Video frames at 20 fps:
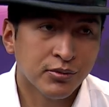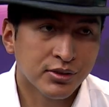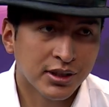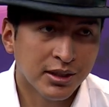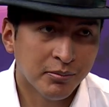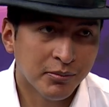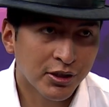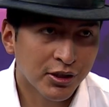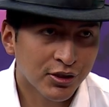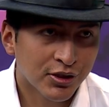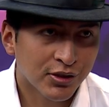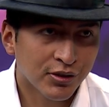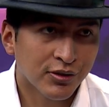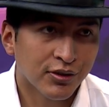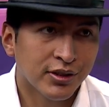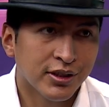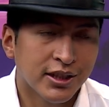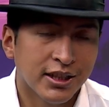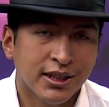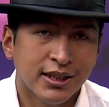del
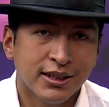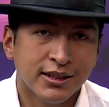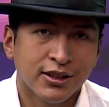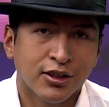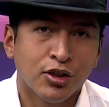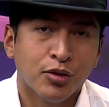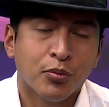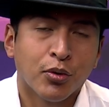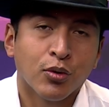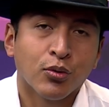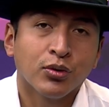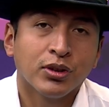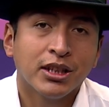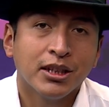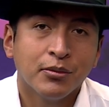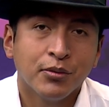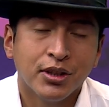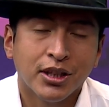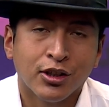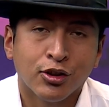ministro de Desarrollo
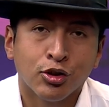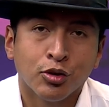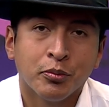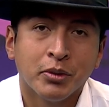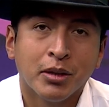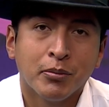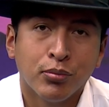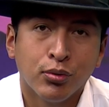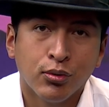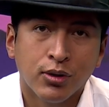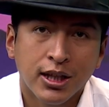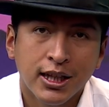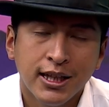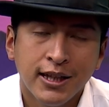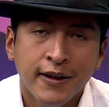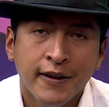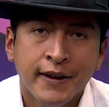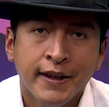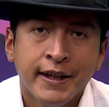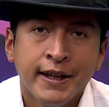Productivo y Economía Plural,
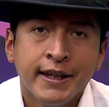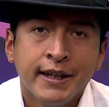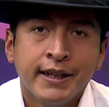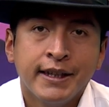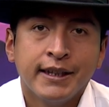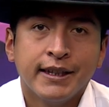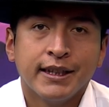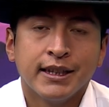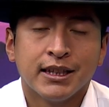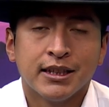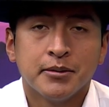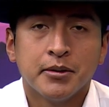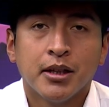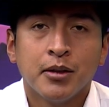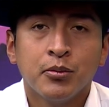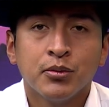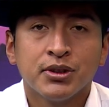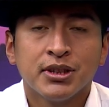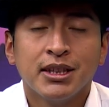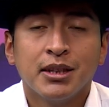eh,
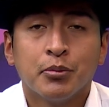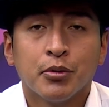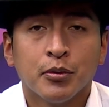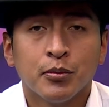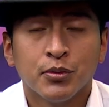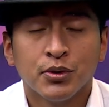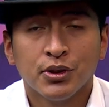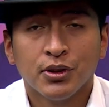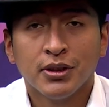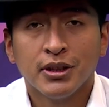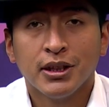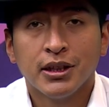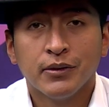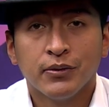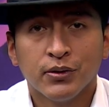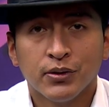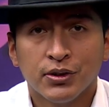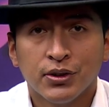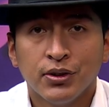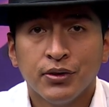trabajamos en la promoción y
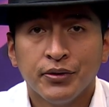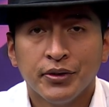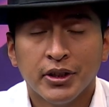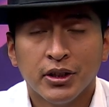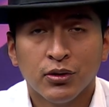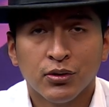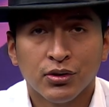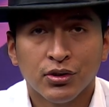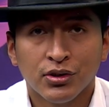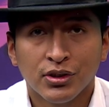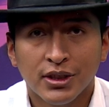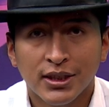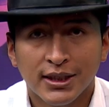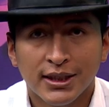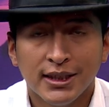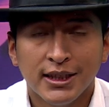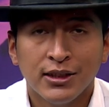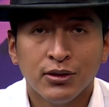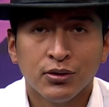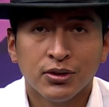difusión de nuestros
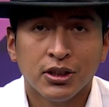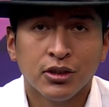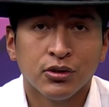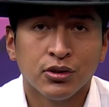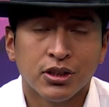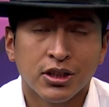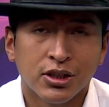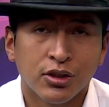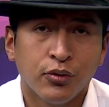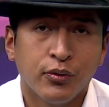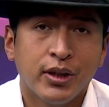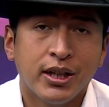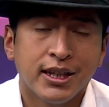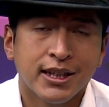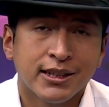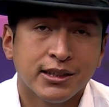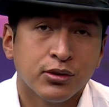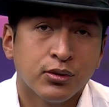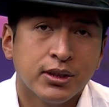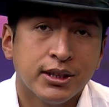destinos, de nuestras
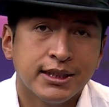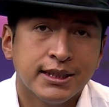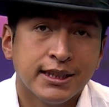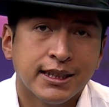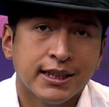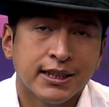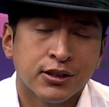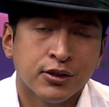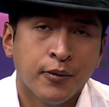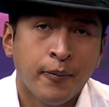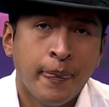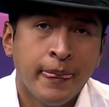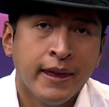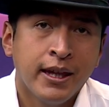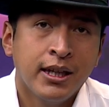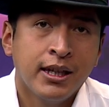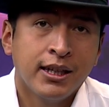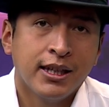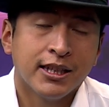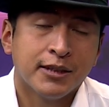ofertas turísticas. ¿no?
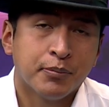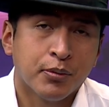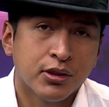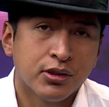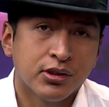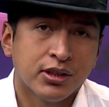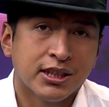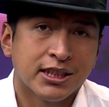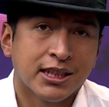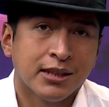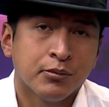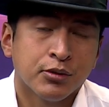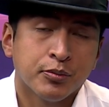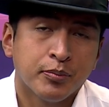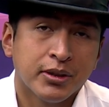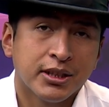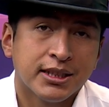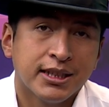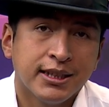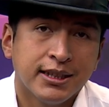Es por eso que estamos
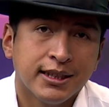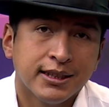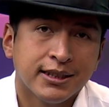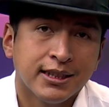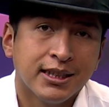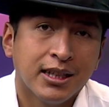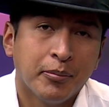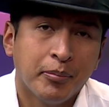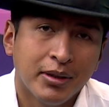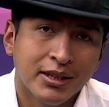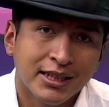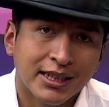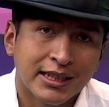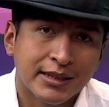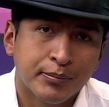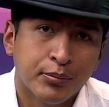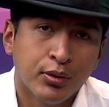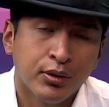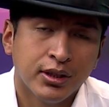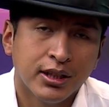presentes en La Paz
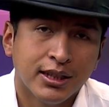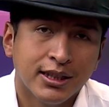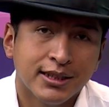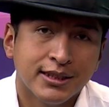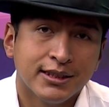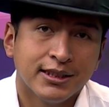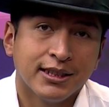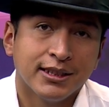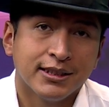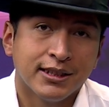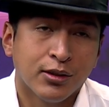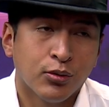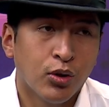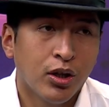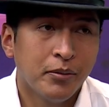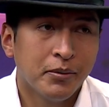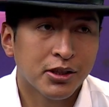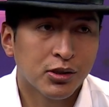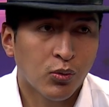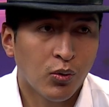Expone este, desde este
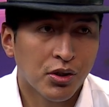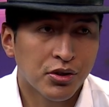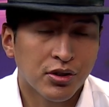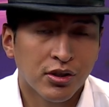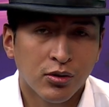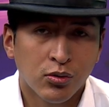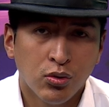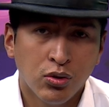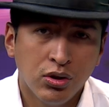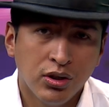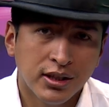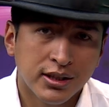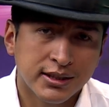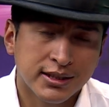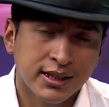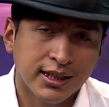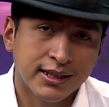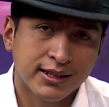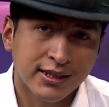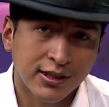jueves 4 de julio
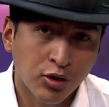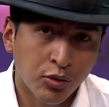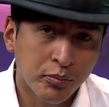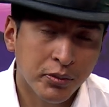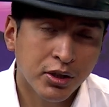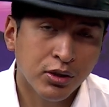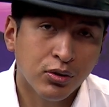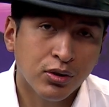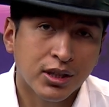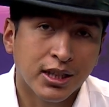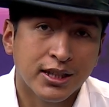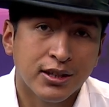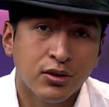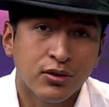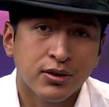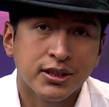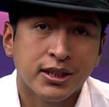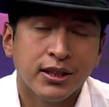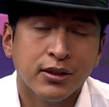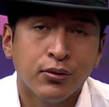hasta este domingo
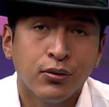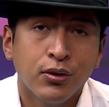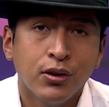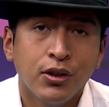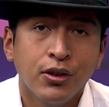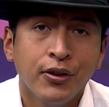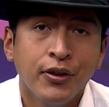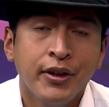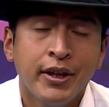14 de julio